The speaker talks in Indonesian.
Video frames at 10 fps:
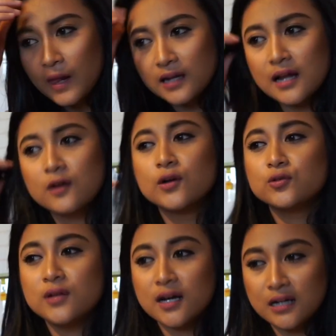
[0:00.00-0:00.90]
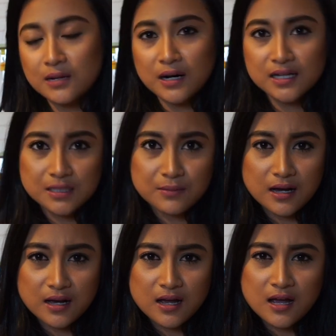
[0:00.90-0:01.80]
dan gue tuh udah kenal banget sama
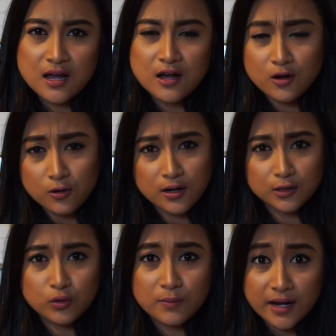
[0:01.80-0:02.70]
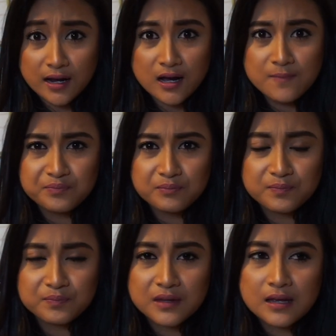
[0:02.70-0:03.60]
orang tua mereka
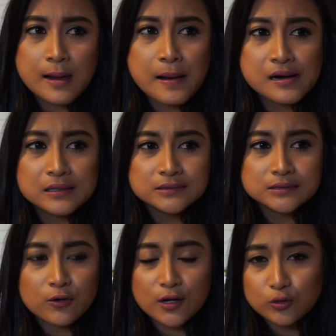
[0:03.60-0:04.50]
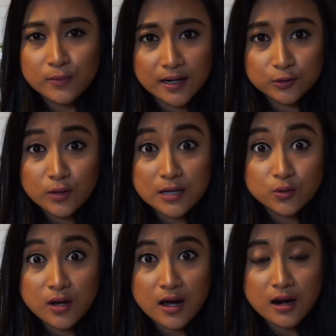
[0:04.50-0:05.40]
orang tua mereka tuh nggak
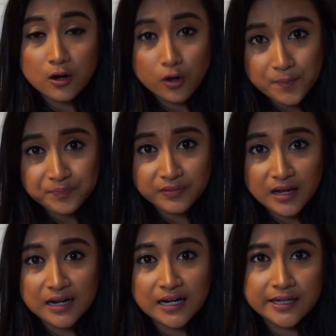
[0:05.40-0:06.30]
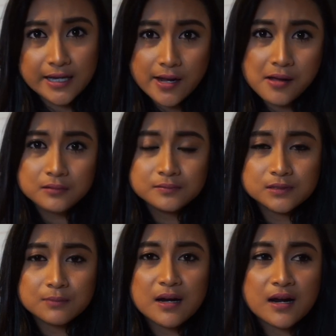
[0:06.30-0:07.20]
suka kalau anaknya
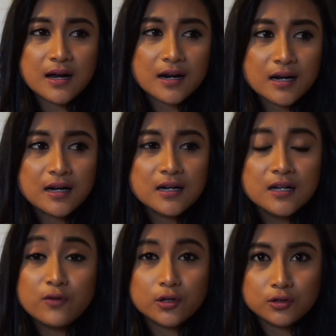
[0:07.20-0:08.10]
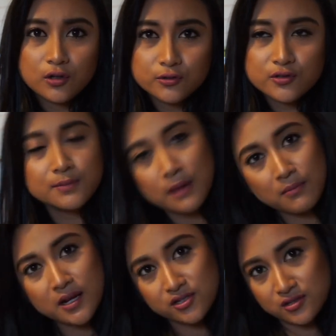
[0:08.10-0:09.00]
sembarangan difoto terus
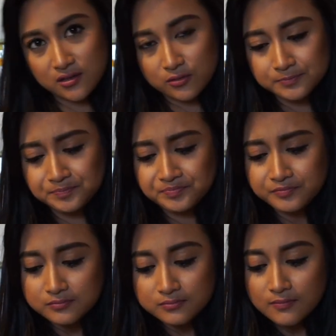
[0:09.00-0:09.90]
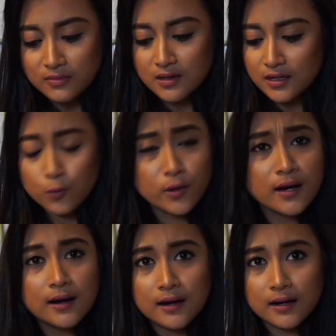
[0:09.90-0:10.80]
dipublish gitu jadi gue
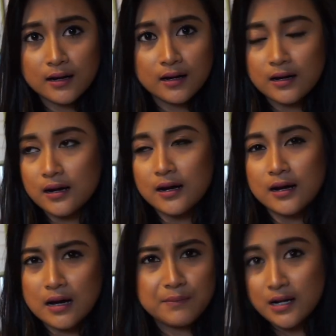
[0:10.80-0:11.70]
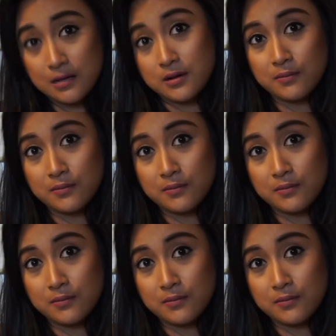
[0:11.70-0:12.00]
nggak nggak ngambil gambar